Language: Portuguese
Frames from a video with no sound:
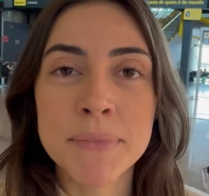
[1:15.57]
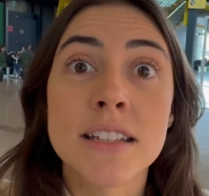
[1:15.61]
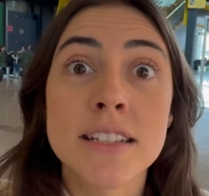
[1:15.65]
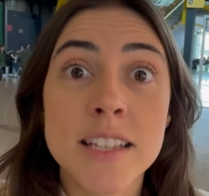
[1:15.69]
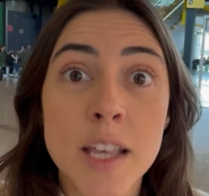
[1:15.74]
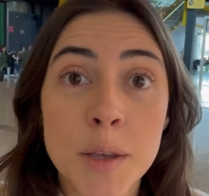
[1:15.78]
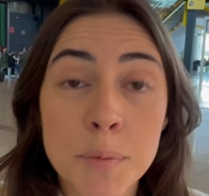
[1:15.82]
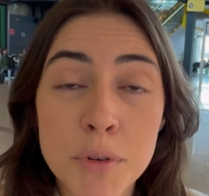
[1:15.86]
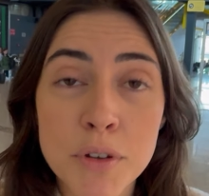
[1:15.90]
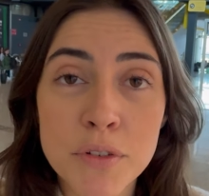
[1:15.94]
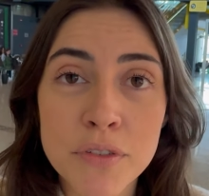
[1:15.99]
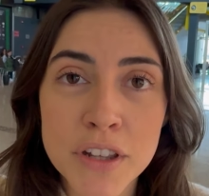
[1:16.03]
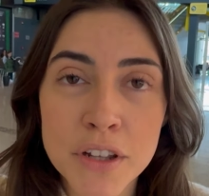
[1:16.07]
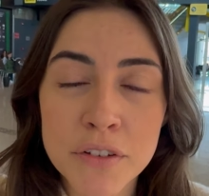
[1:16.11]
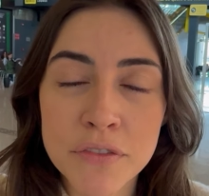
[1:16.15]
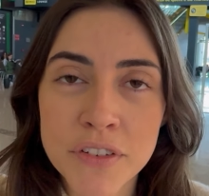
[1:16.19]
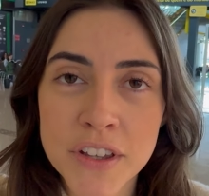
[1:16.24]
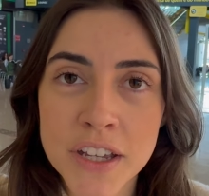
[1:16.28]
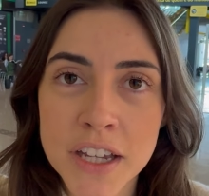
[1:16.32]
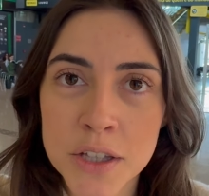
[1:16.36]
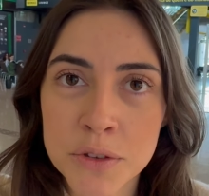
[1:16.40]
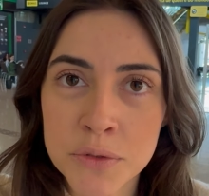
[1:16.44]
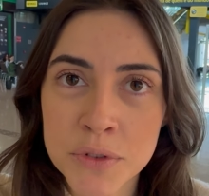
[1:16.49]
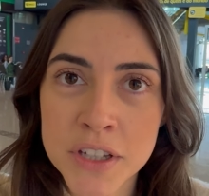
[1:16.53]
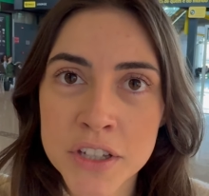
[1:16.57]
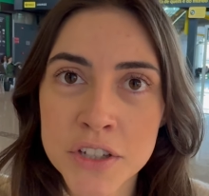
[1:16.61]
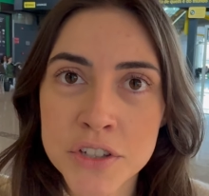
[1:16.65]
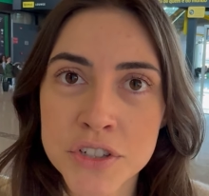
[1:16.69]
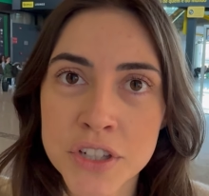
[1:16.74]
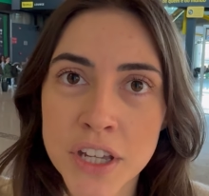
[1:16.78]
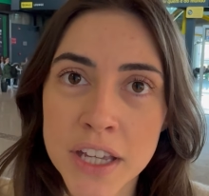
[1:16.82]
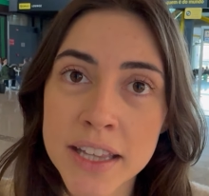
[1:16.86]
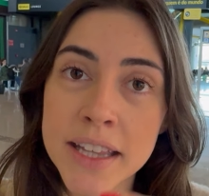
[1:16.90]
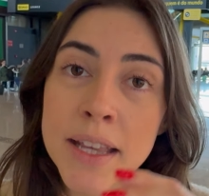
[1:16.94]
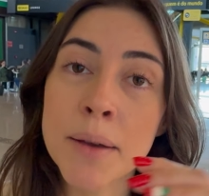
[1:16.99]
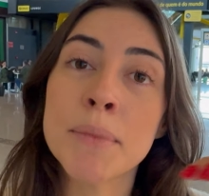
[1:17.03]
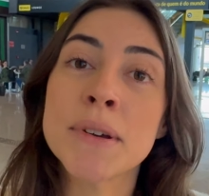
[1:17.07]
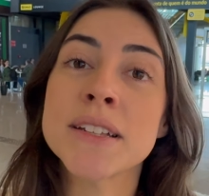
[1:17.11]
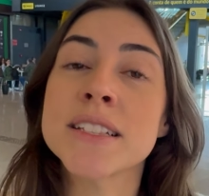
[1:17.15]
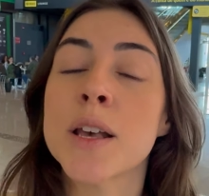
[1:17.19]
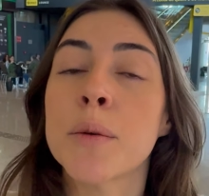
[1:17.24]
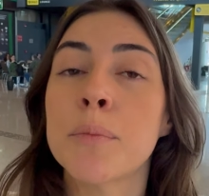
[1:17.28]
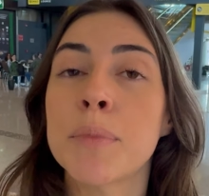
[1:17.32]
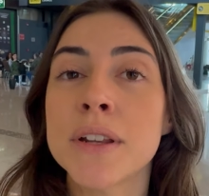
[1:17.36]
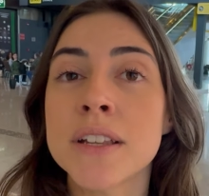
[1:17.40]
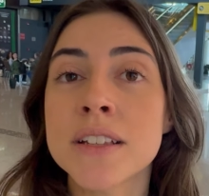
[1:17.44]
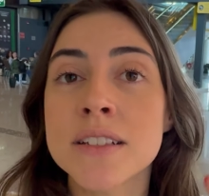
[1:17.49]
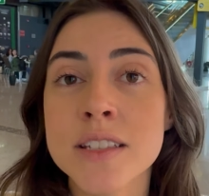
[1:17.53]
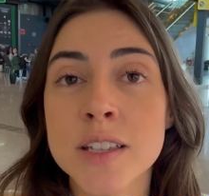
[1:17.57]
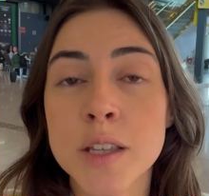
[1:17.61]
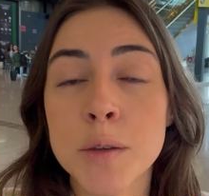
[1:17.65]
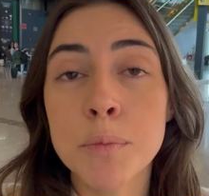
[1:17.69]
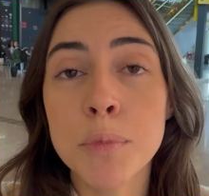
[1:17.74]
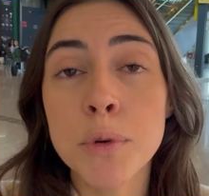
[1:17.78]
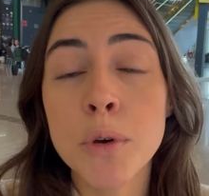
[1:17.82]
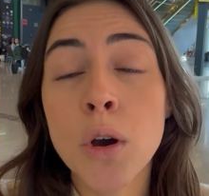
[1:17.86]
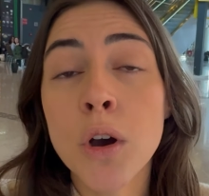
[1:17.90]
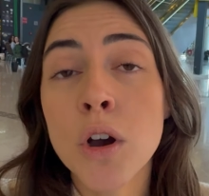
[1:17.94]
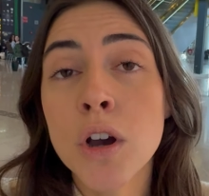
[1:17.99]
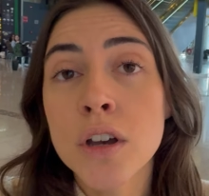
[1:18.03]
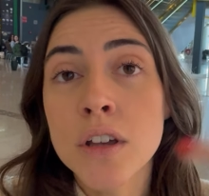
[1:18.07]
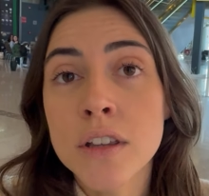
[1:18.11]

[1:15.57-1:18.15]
Sempre verifica no guichê, né? Mas a princípio,